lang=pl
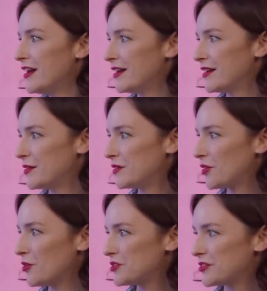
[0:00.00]
E,
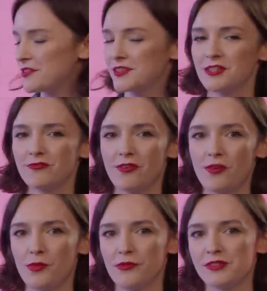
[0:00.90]
to się
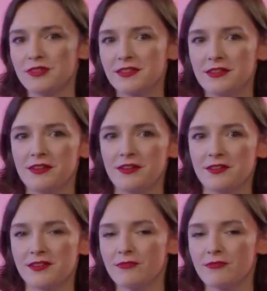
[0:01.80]
rozeszło po wszystkich e,